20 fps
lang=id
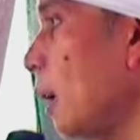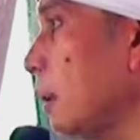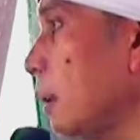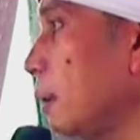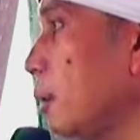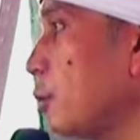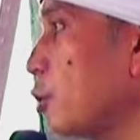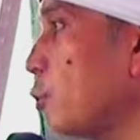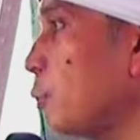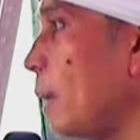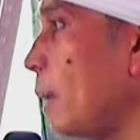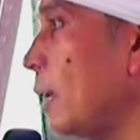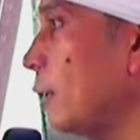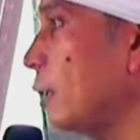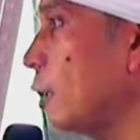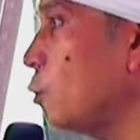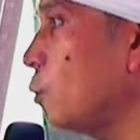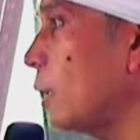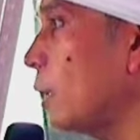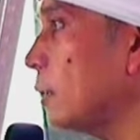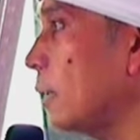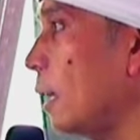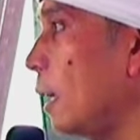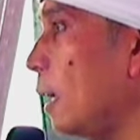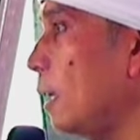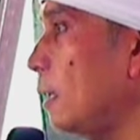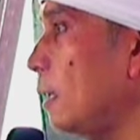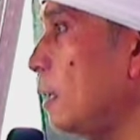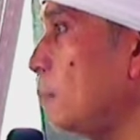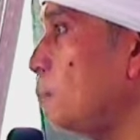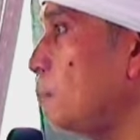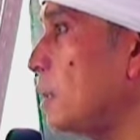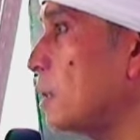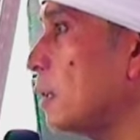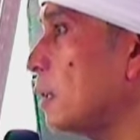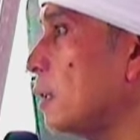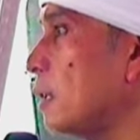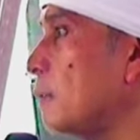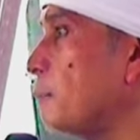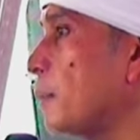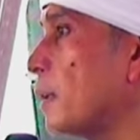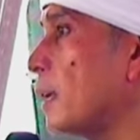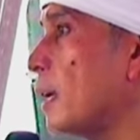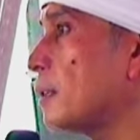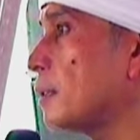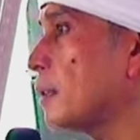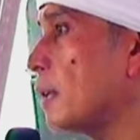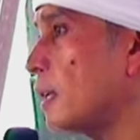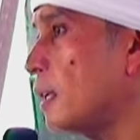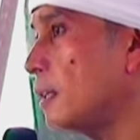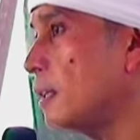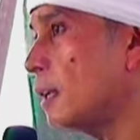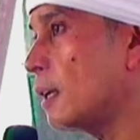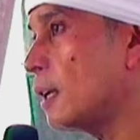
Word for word: Allah Subhanahu wa taala bisa dipelajari